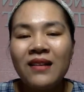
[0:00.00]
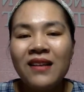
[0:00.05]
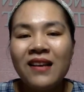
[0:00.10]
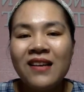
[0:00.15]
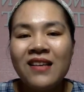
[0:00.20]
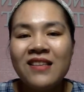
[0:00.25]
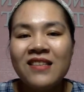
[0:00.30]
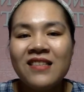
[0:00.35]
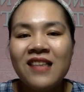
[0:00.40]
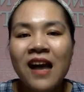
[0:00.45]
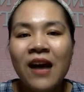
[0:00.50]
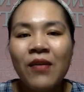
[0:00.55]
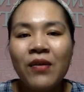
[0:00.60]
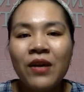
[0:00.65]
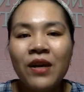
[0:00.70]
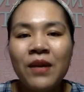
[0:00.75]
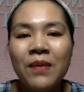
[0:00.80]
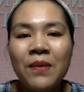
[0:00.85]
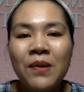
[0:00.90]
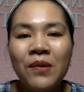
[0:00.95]
thì sau
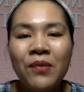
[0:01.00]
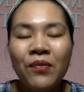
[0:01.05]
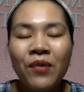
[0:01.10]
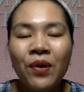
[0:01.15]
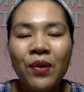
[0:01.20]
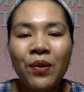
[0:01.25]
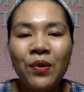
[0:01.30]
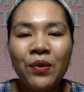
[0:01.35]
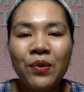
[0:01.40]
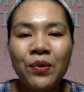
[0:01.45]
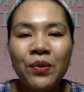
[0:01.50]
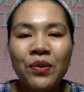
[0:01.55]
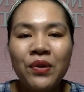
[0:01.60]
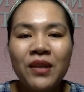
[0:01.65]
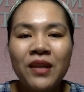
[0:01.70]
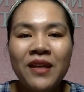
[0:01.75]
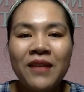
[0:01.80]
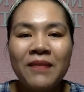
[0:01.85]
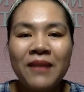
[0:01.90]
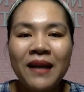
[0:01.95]
khi bước vào độ tuổi
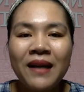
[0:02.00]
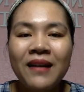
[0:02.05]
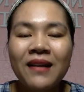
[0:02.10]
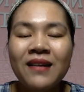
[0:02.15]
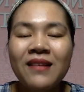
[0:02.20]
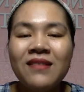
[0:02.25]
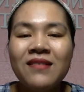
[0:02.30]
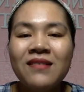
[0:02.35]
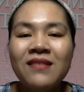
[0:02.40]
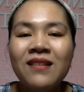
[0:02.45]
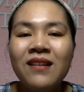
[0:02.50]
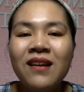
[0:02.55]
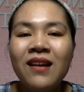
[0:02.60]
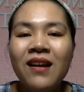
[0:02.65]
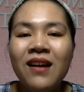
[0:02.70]
tiền mãn kinh